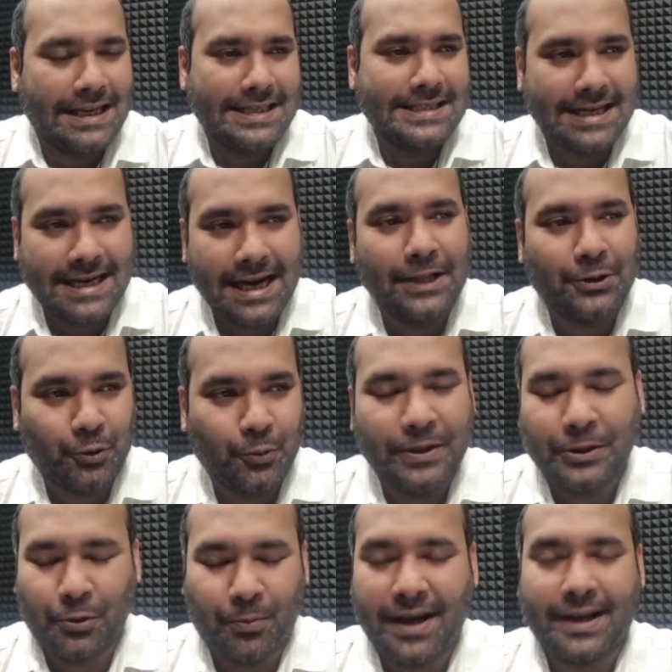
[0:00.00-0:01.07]
যেখানে তুমি
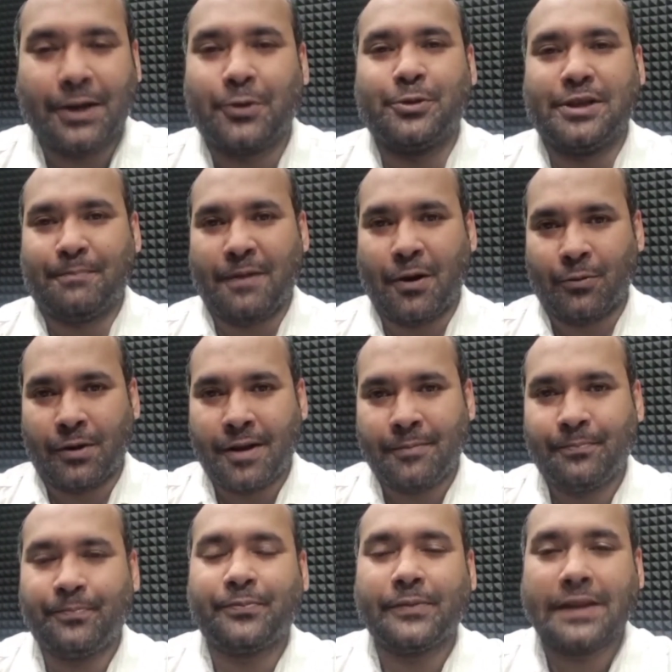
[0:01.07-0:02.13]
তোমাকে খুঁজে পাও না
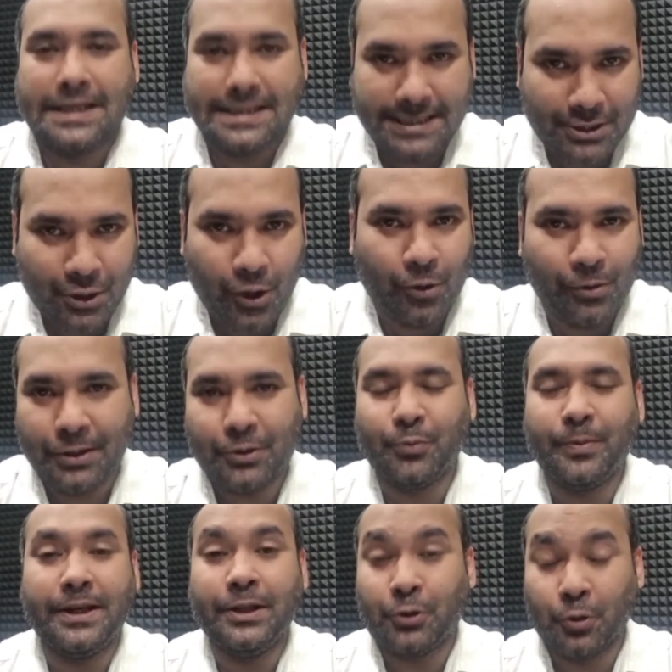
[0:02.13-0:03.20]
যে শহরে
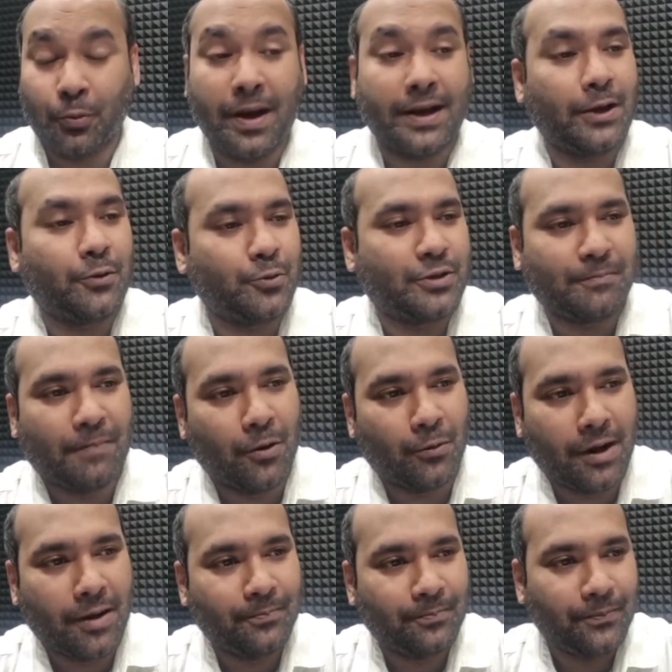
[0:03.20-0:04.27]
তুমি তোমাকে খুঁজে পাও
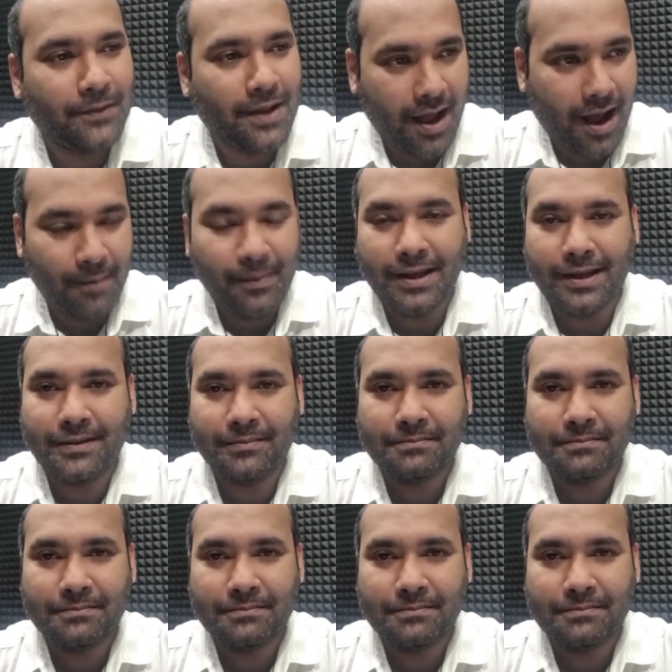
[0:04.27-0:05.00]
না আমি